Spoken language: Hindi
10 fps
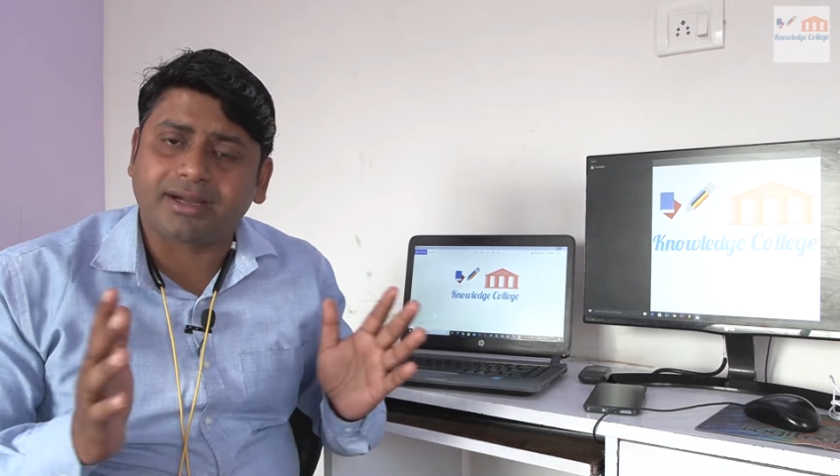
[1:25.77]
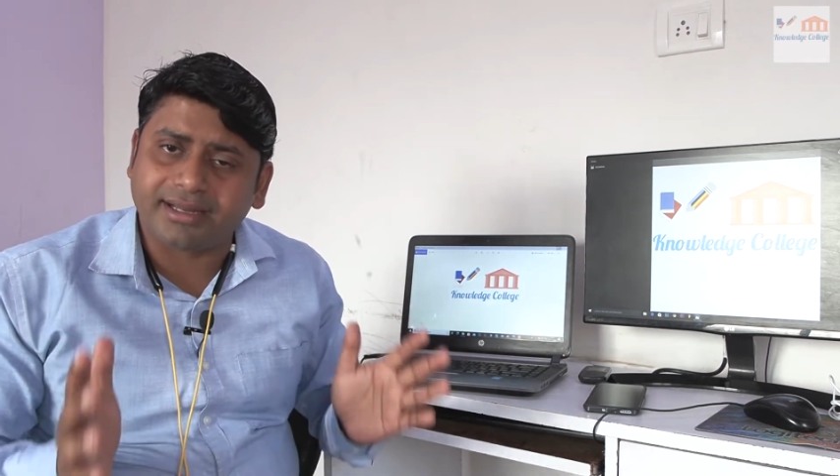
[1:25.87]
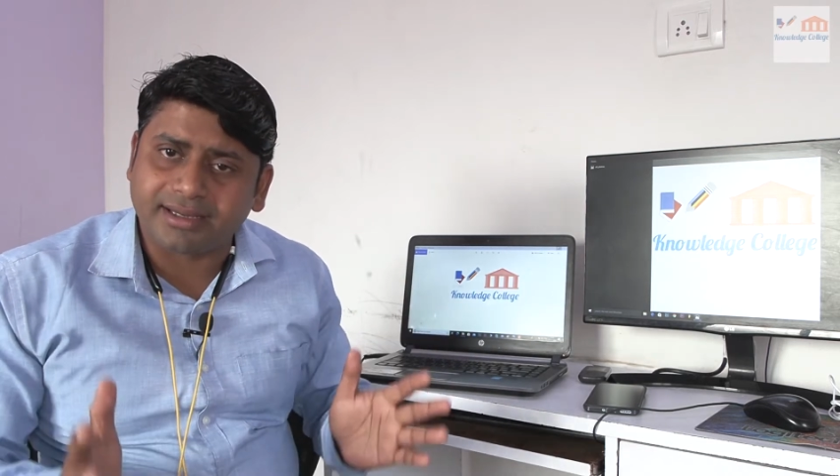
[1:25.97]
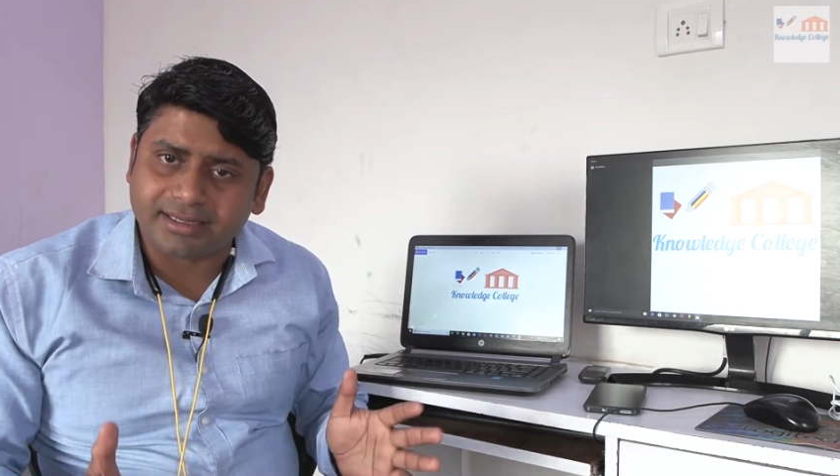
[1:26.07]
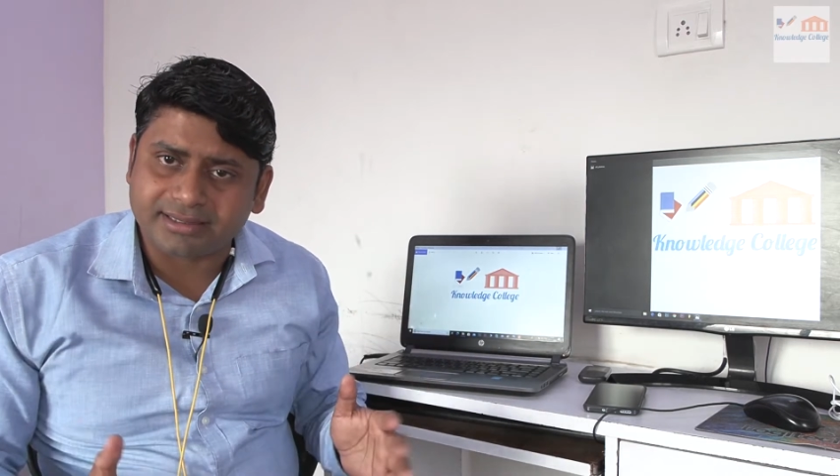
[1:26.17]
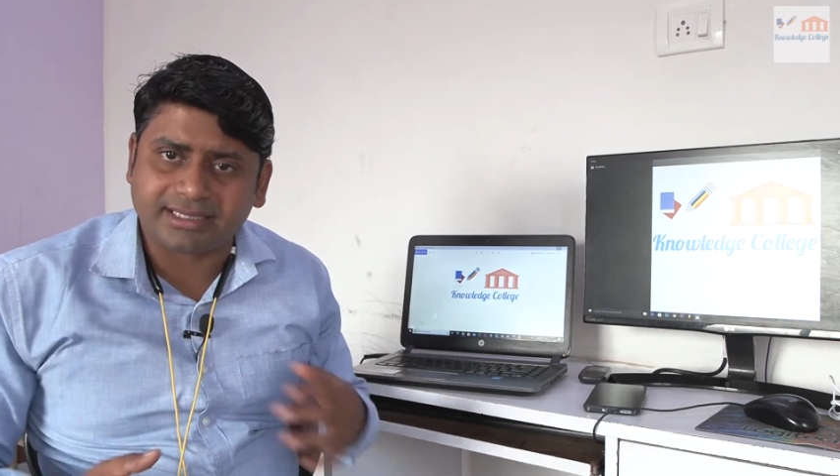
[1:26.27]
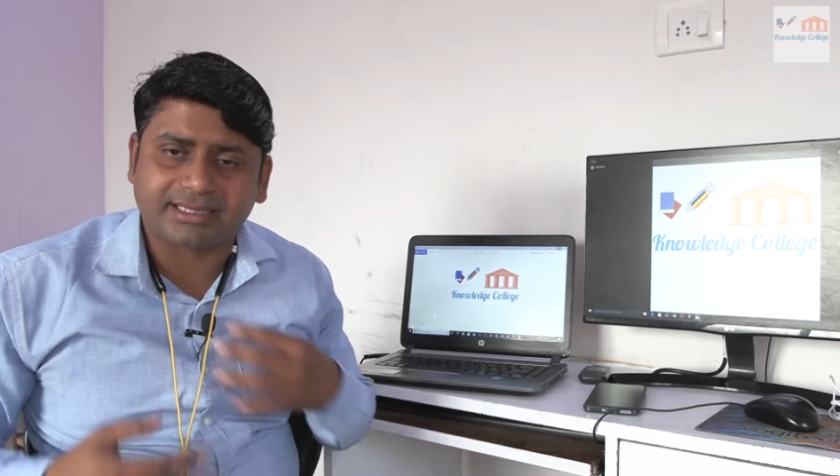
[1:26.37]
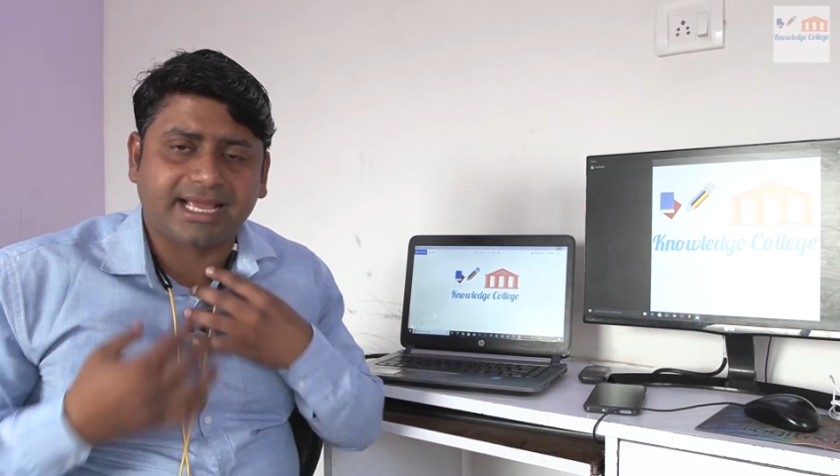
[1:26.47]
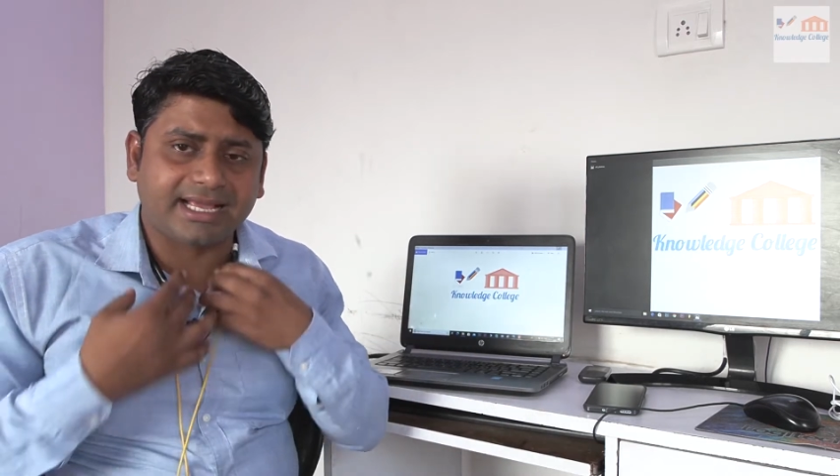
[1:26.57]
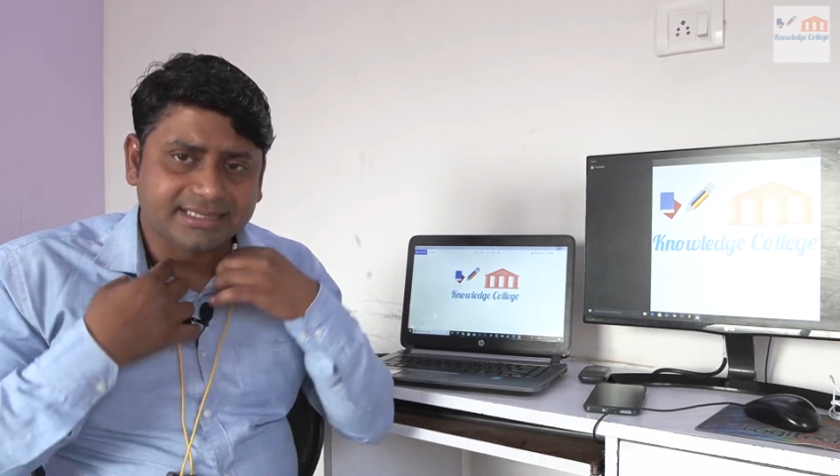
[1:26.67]
कनेक्ट कर
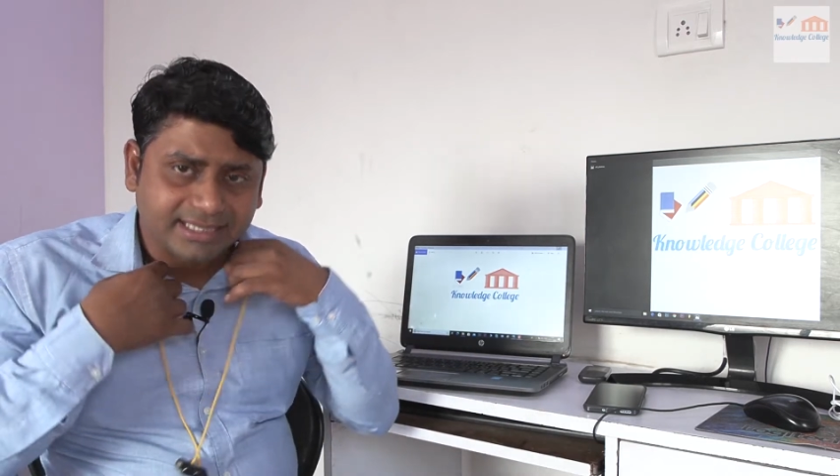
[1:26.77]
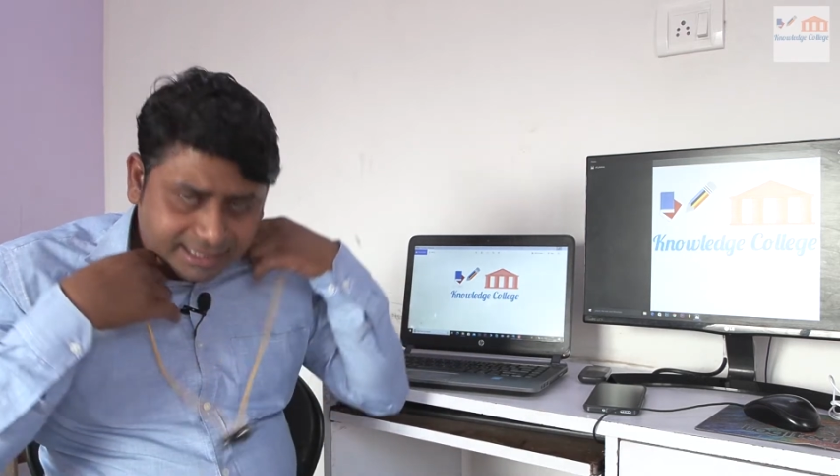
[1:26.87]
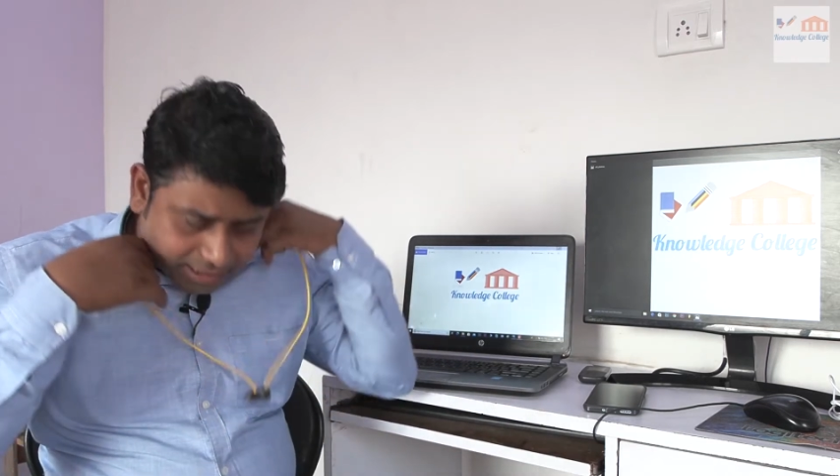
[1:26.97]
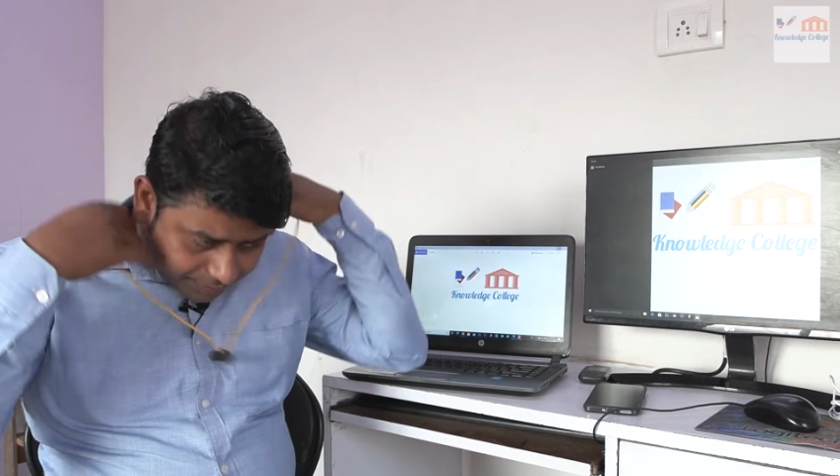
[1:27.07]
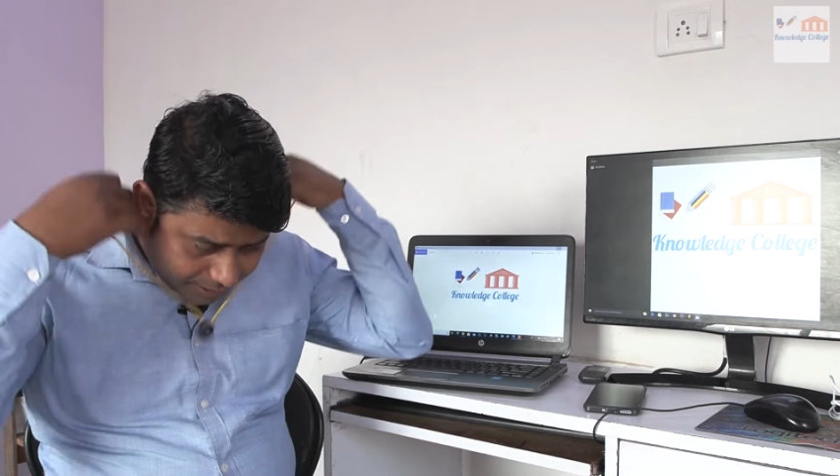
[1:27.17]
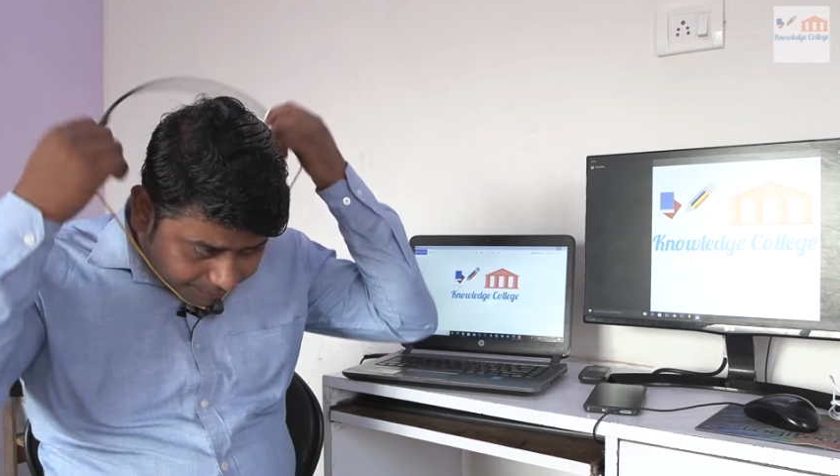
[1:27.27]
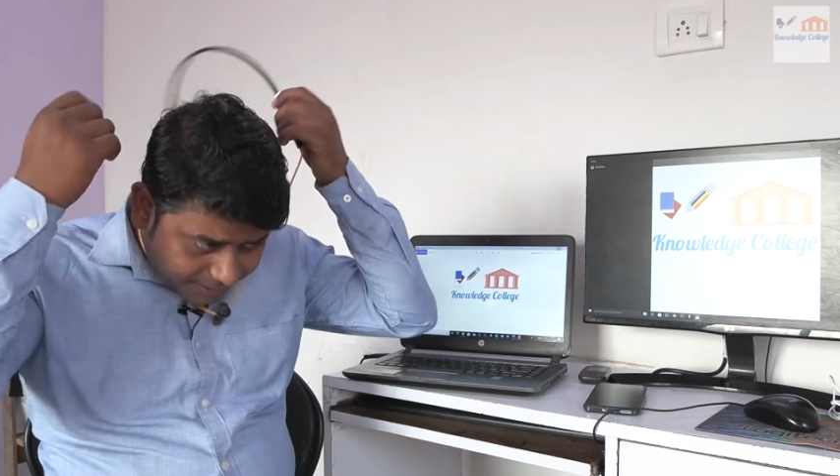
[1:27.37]
सकते हैं ऐसा नहीं कि मेरे